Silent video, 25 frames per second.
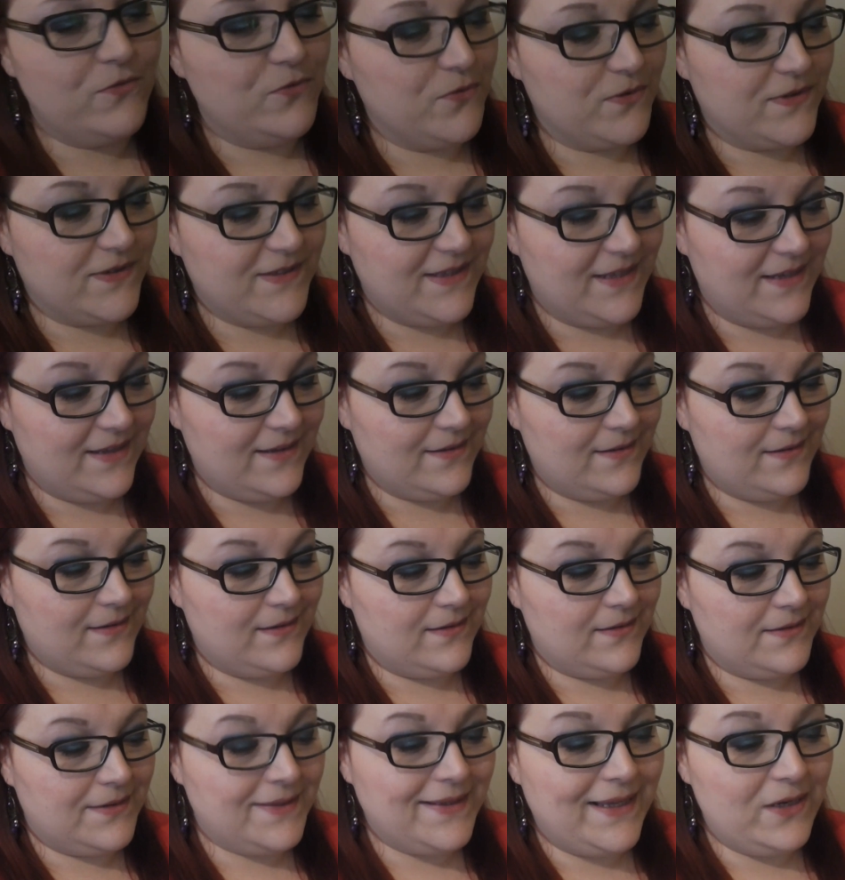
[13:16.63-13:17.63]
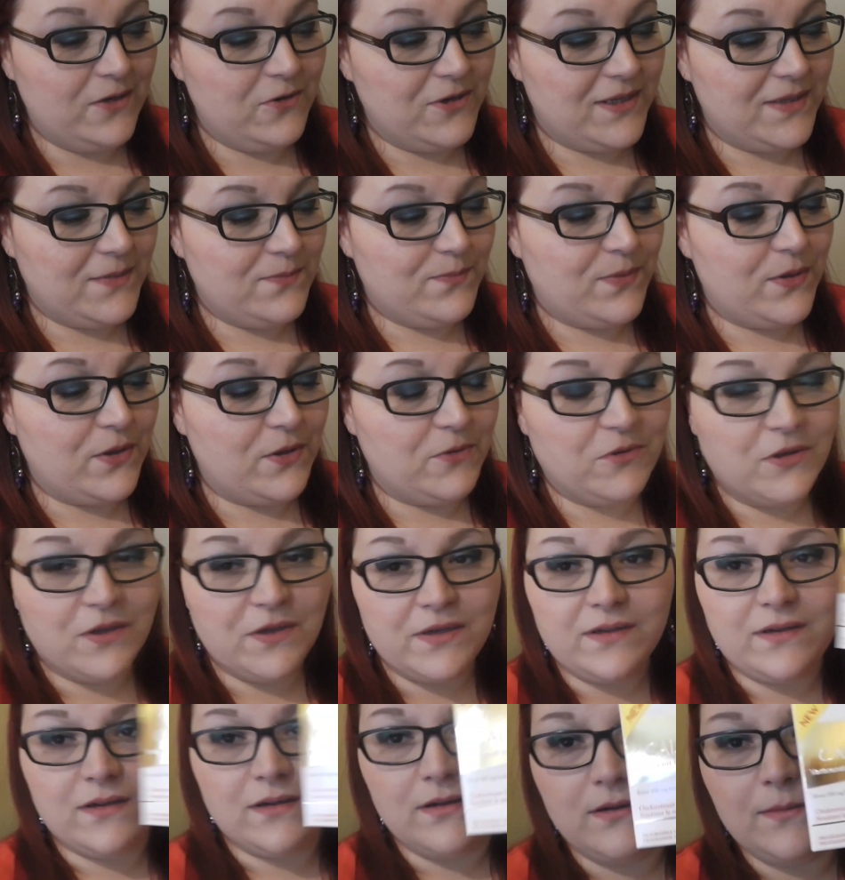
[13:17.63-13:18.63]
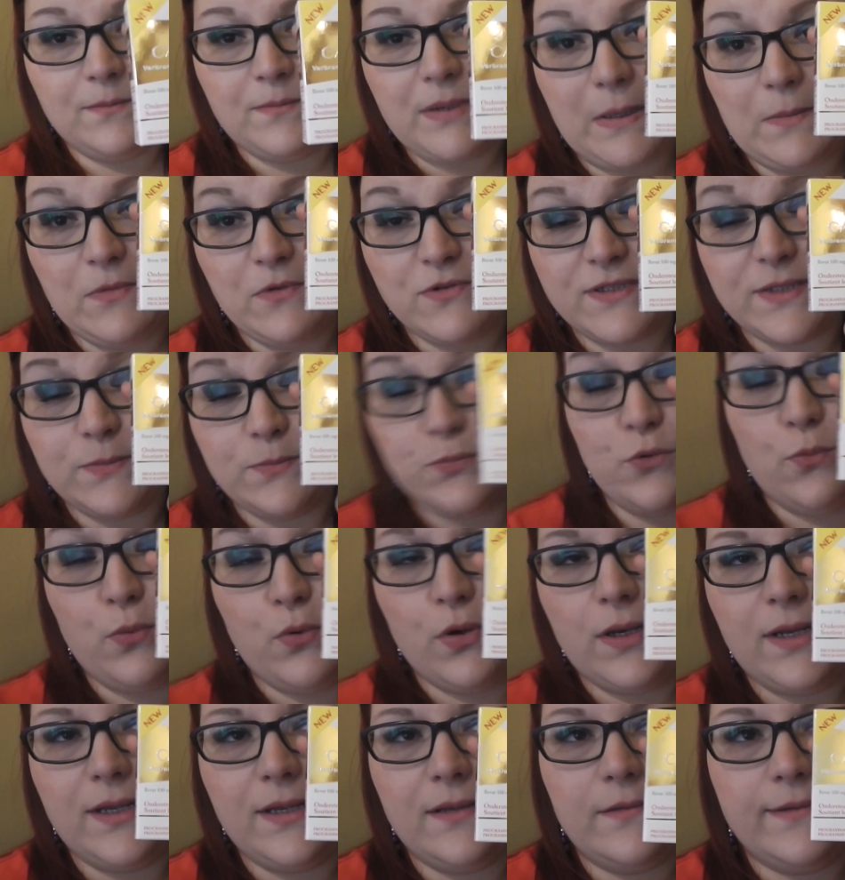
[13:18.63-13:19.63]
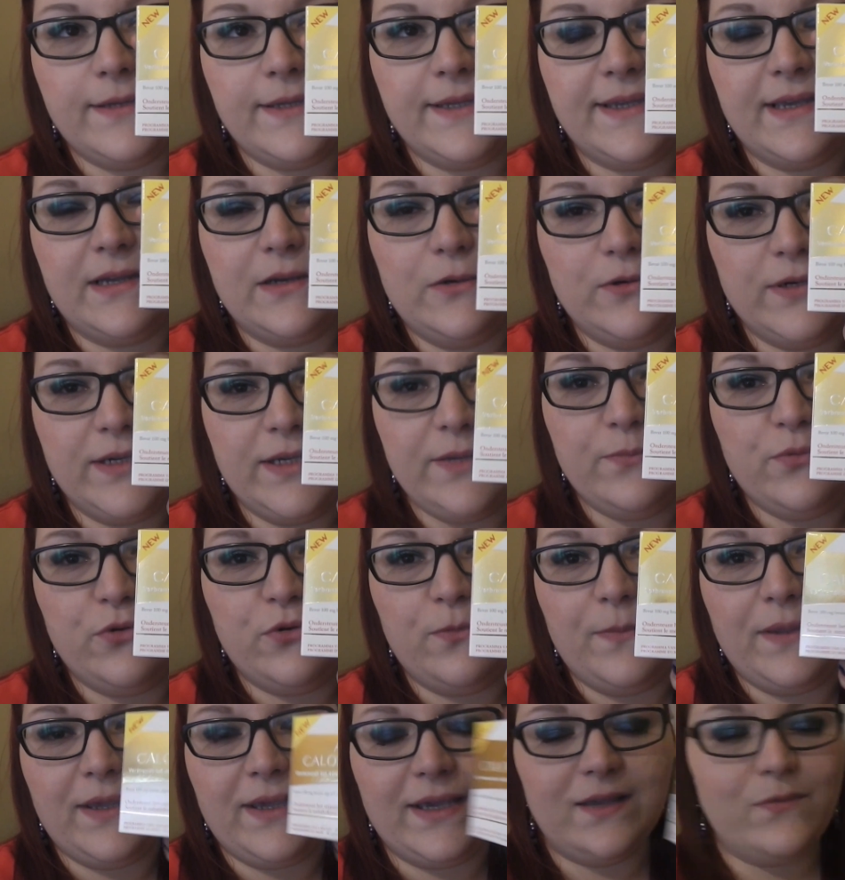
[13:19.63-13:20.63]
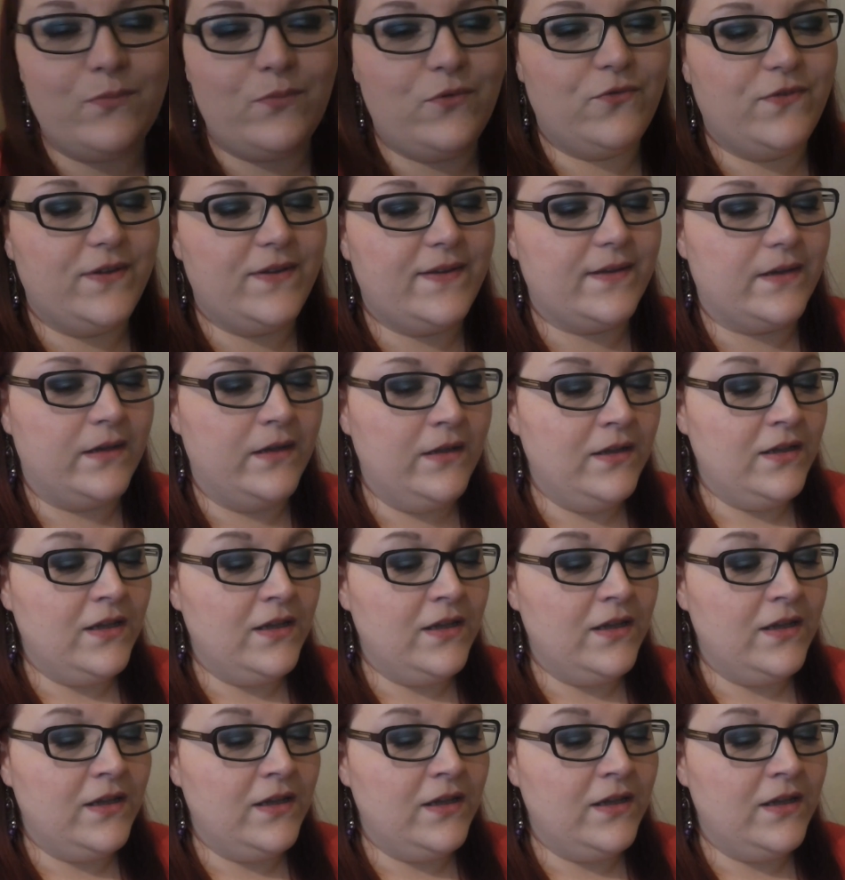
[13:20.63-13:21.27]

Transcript: Donc c'est un calorie burner. Apparemment c'est pour brûler euh, des calories, pour maigrir plus vite.